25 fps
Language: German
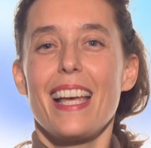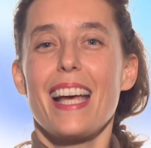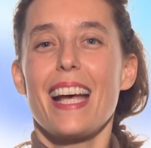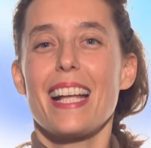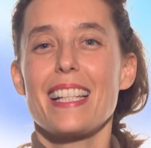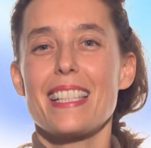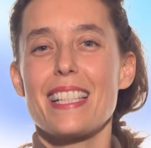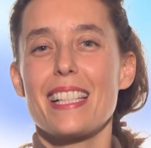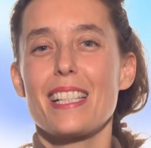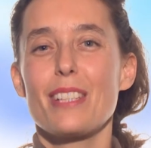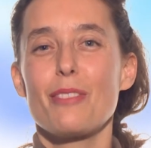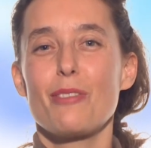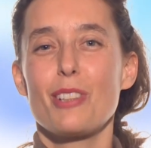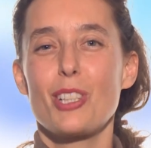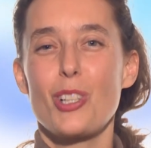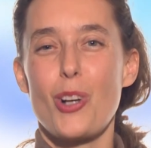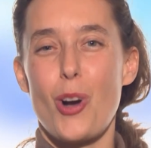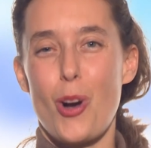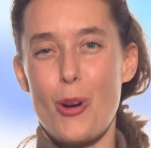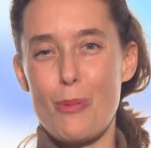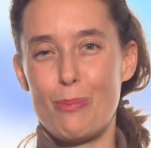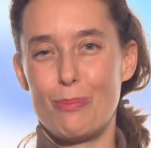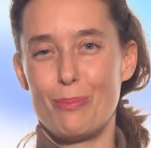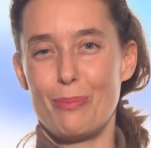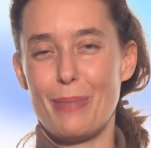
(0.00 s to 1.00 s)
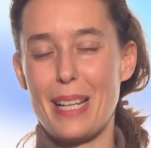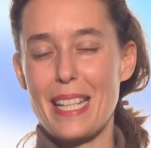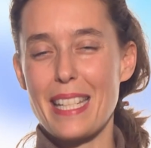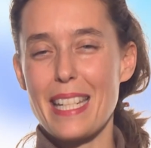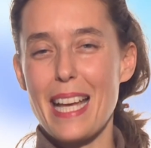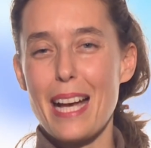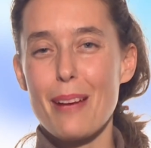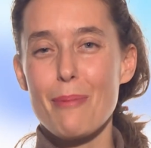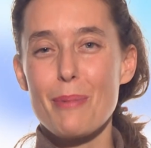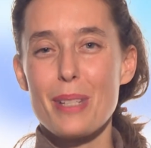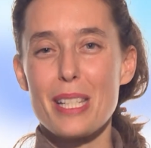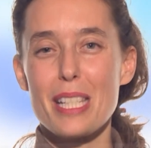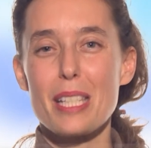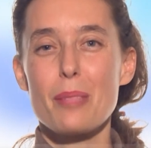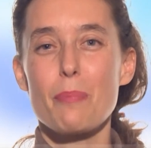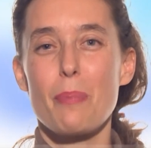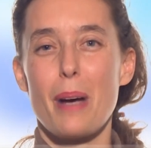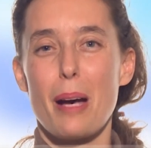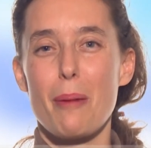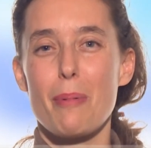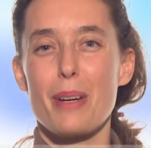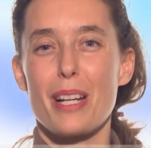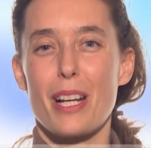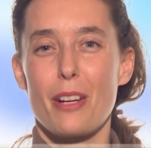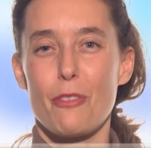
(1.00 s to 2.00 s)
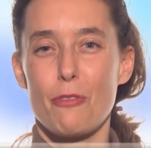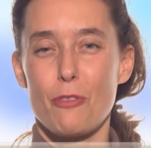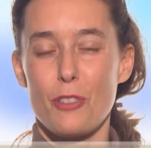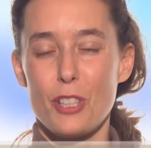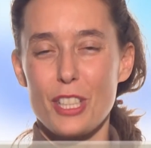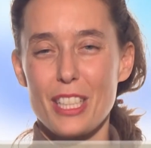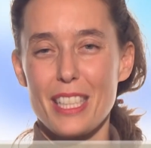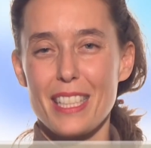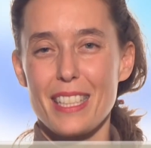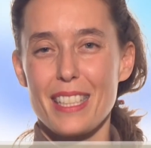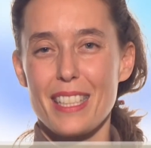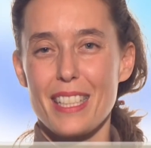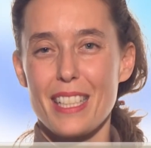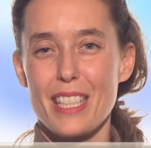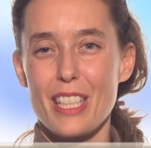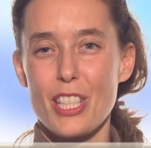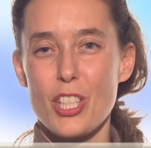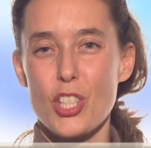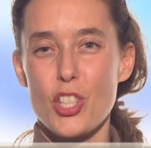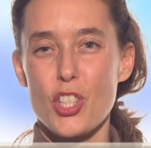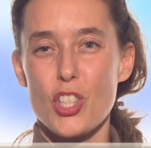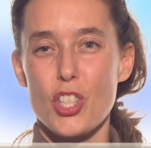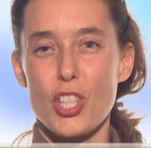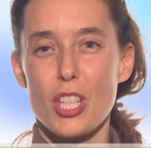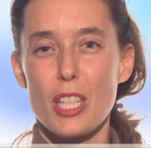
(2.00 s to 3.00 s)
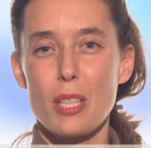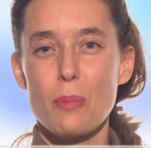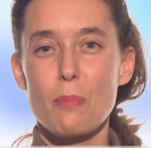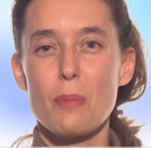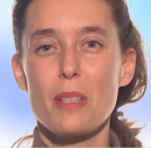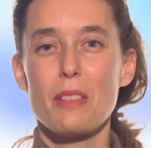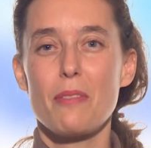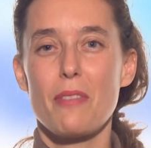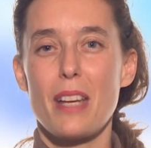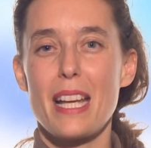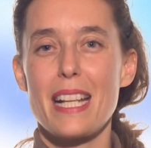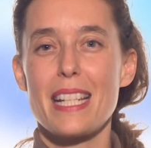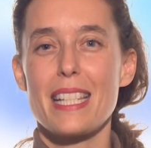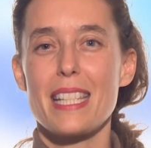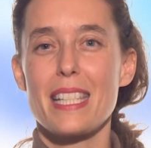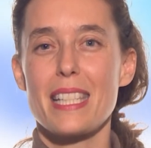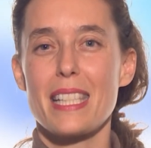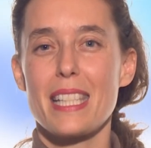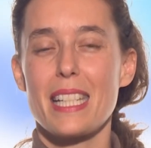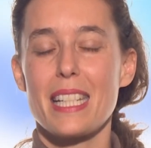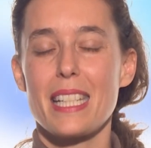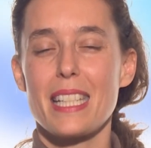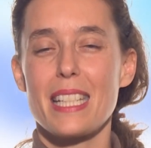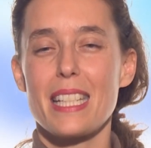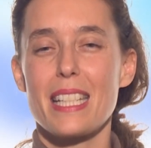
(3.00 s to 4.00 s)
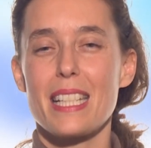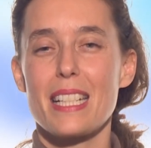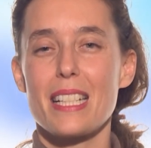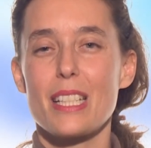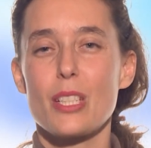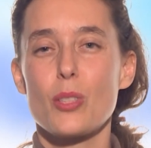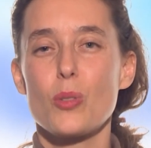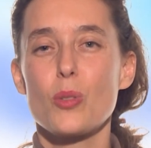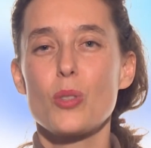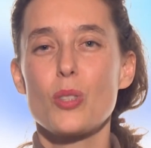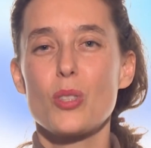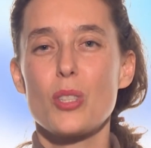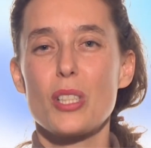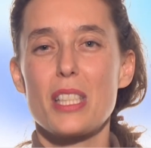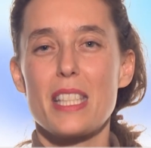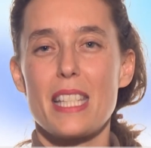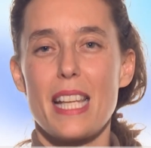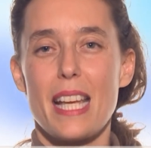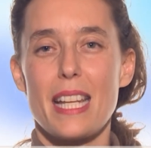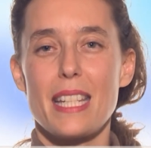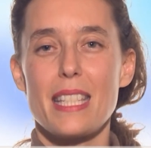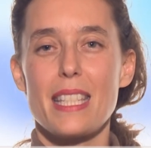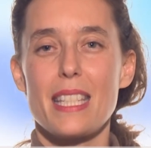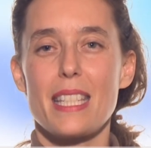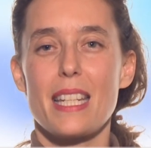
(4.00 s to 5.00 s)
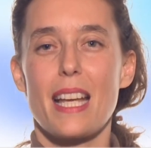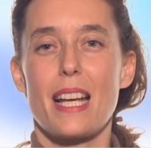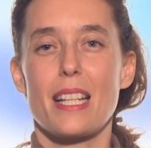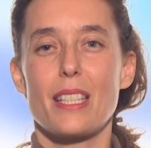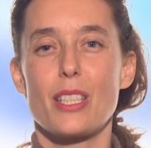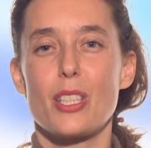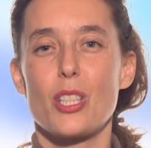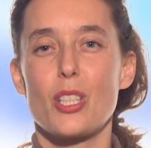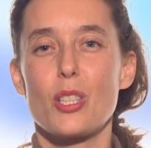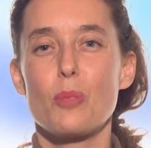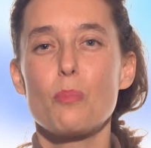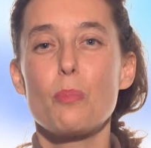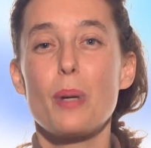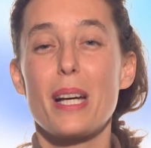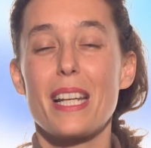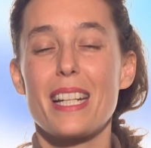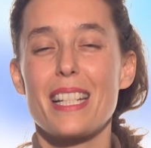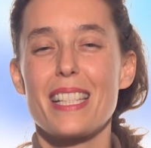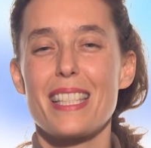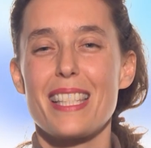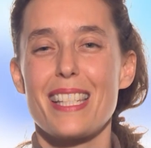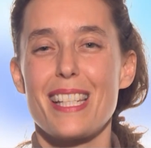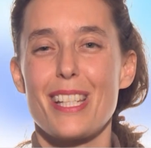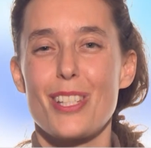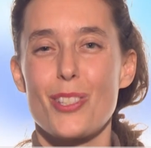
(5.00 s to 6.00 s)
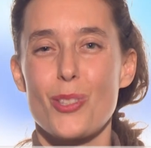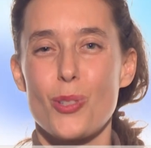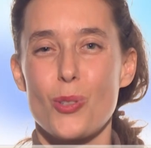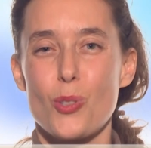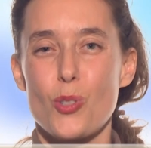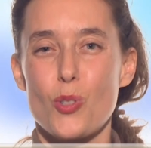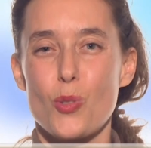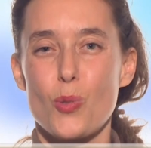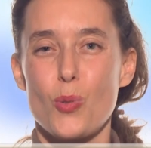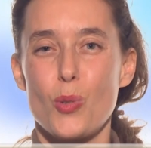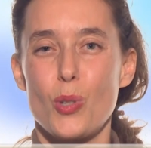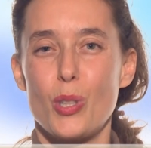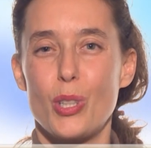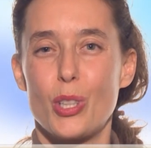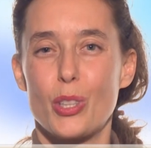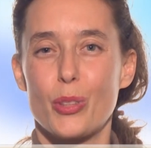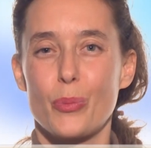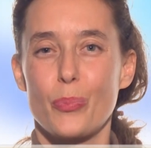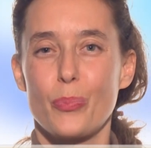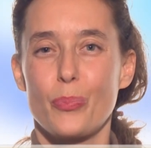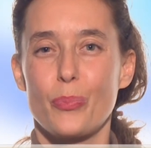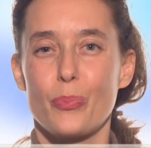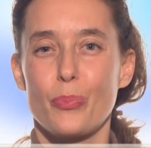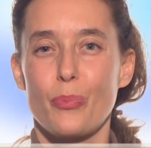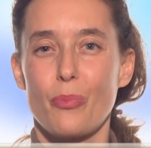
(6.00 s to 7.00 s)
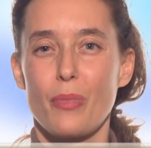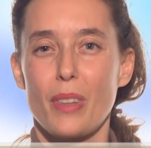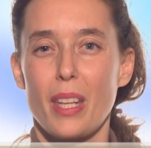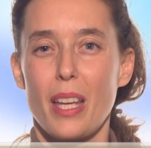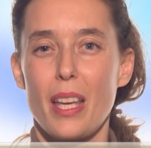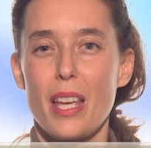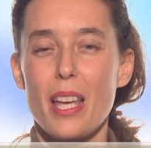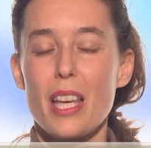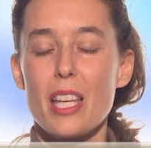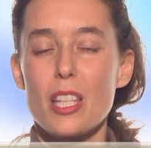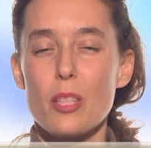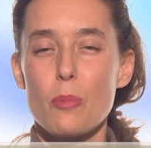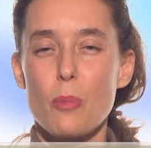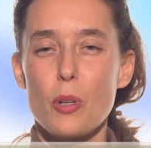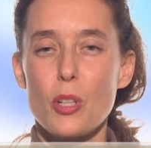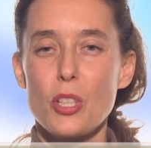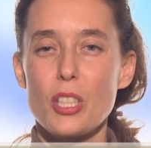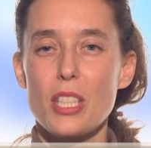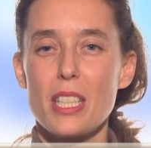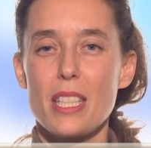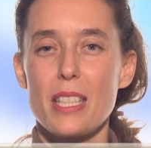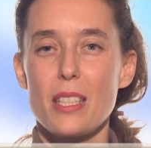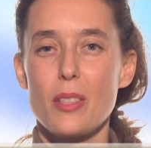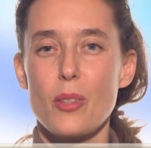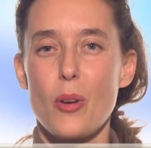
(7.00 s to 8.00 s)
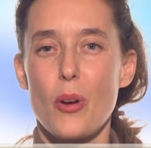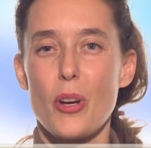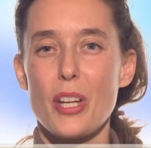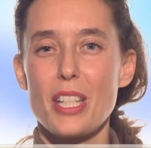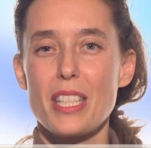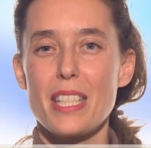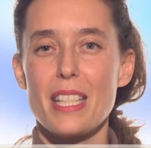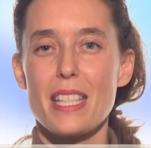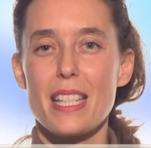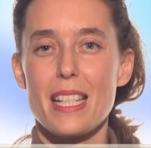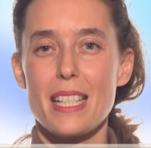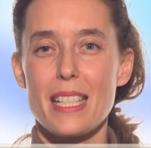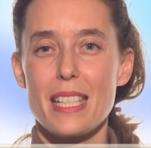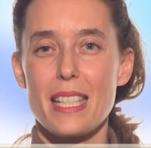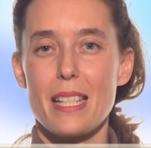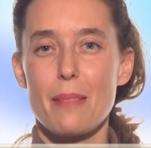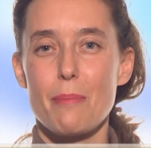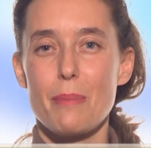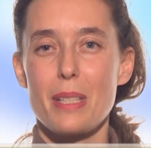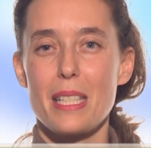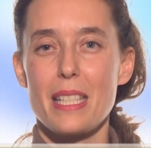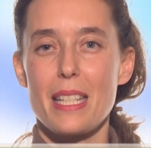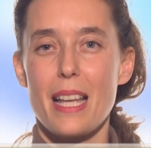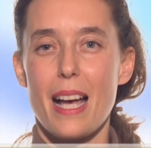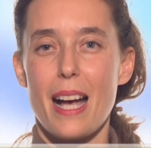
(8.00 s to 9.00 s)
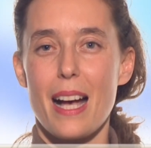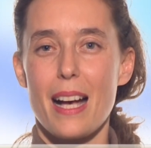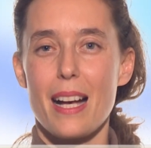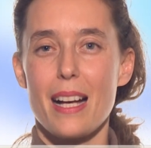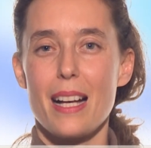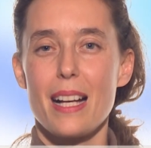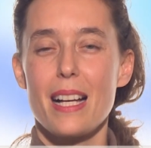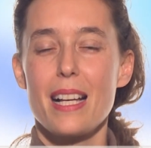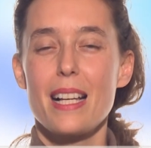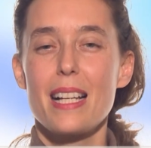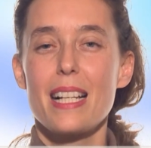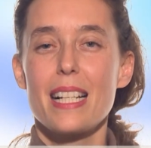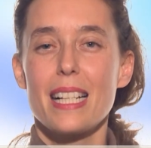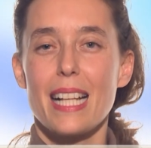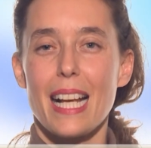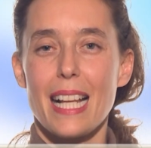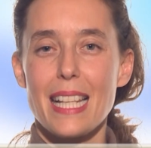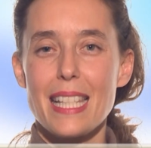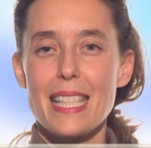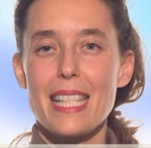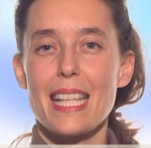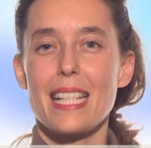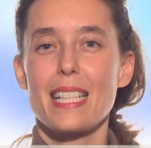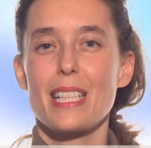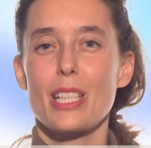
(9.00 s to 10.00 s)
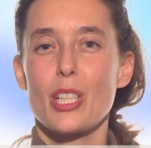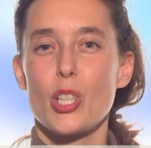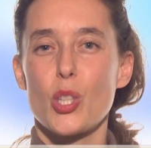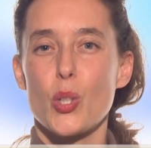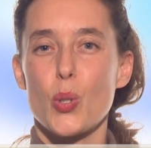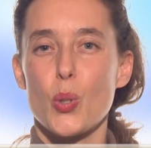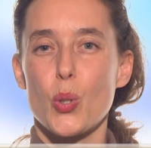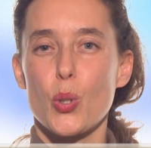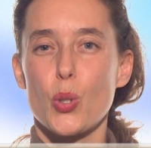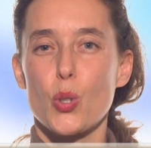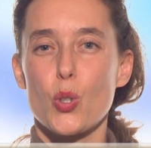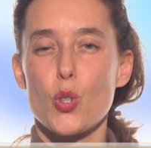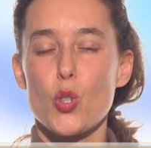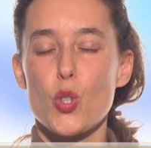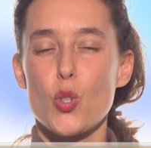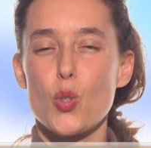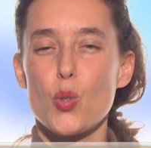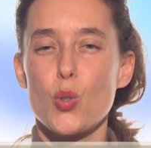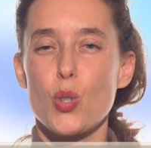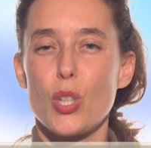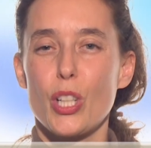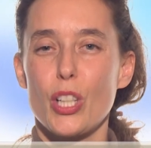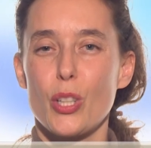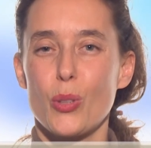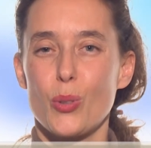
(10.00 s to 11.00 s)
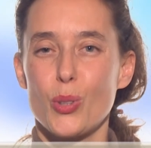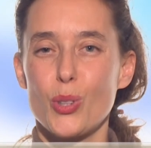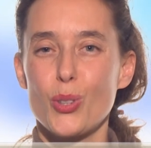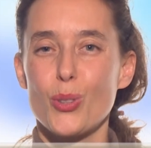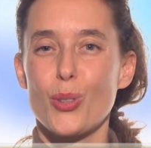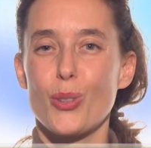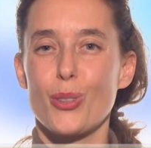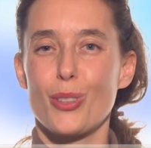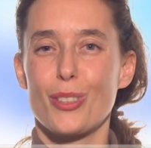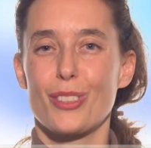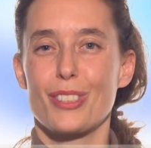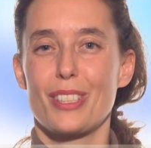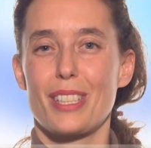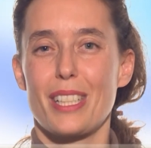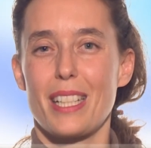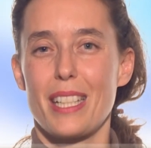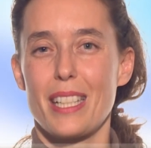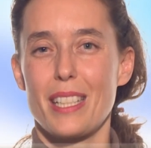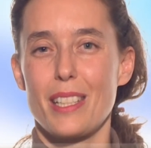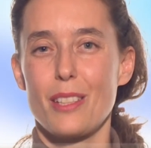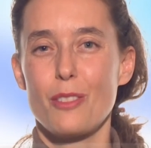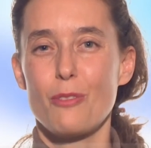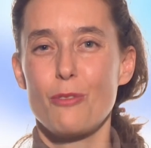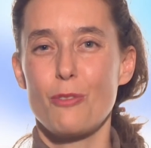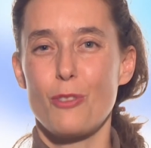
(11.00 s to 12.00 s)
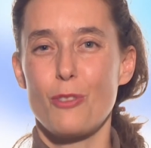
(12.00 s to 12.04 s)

Herzlich willkommen, mein Name ist Barbara von den Driesch, ich bin Wellness-Trainerin und Dozentin an den Paracelsus-Schulen. Ich möchte Ihnen heute das Seminar Ganzheitliche Rückenschule und Rückentraining